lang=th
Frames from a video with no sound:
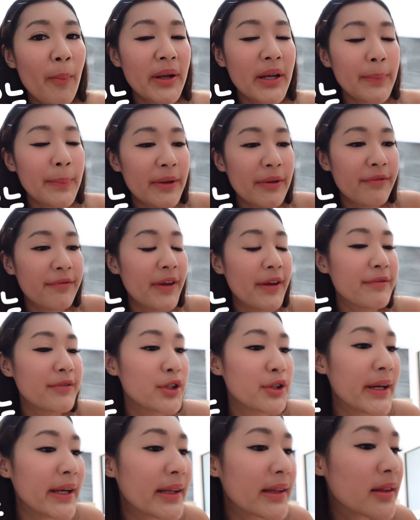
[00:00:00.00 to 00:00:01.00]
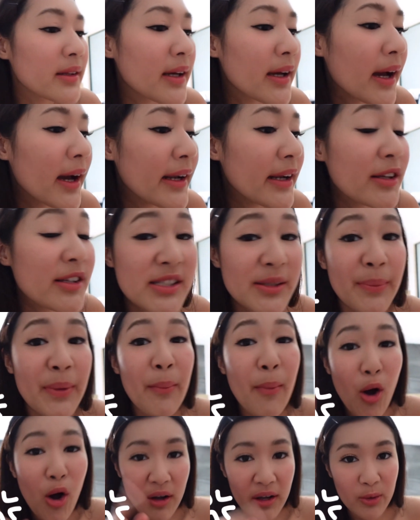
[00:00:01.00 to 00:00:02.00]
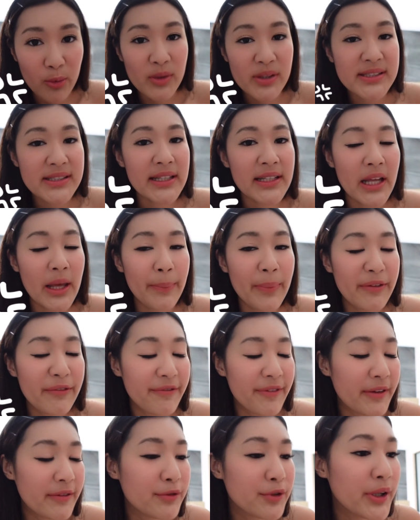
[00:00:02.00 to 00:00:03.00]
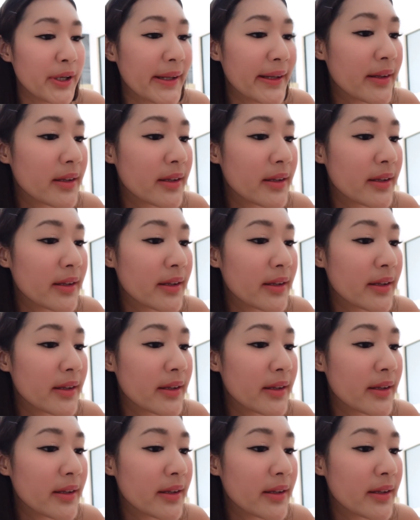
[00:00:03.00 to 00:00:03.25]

ได้เป็น favorite นะคะเดี๋ยวจะมาบอกกันว่าสีไหนเป็น favorite